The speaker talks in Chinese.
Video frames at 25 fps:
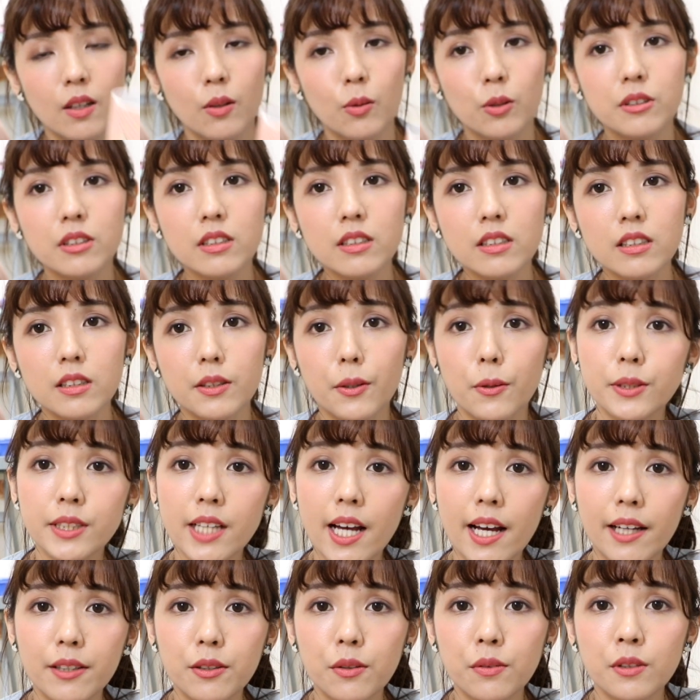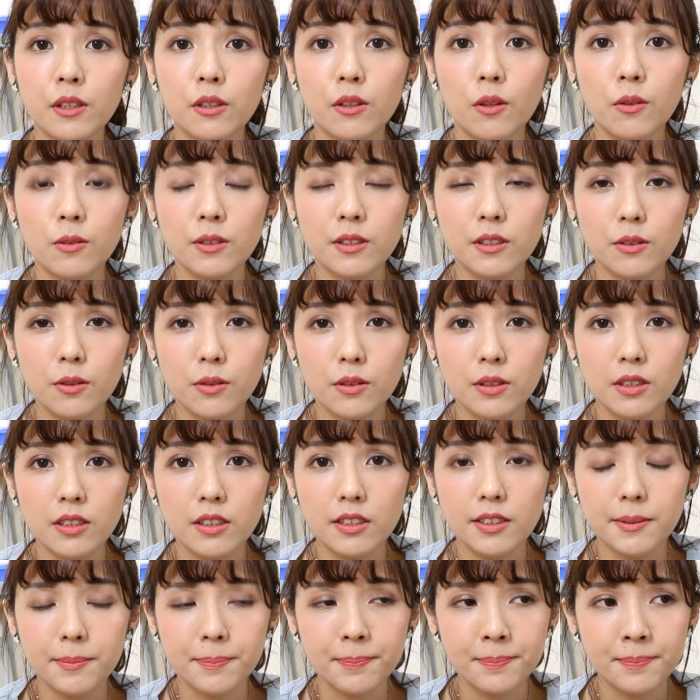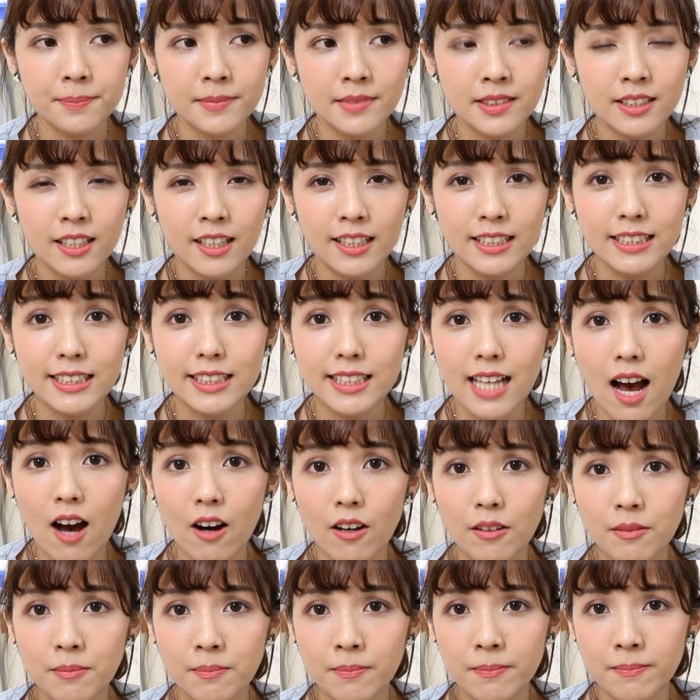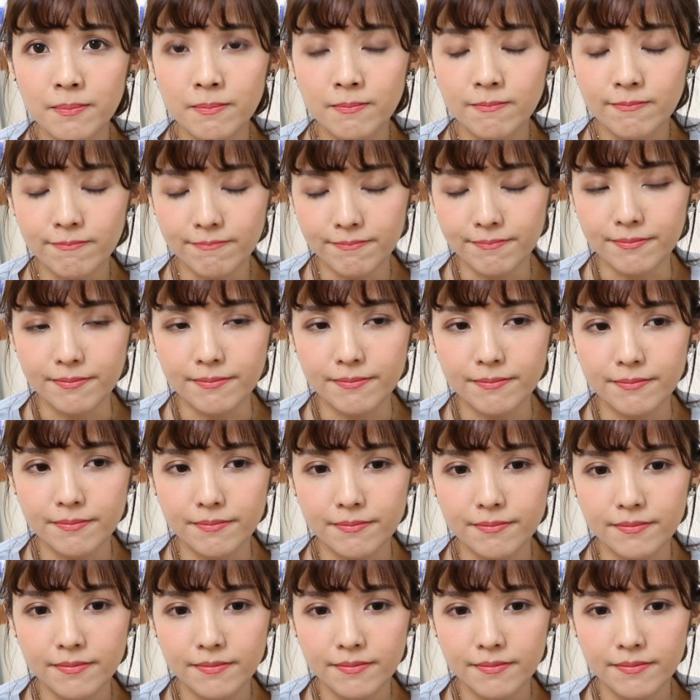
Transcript: 我自己留下来用的东西都是你知道，嗯，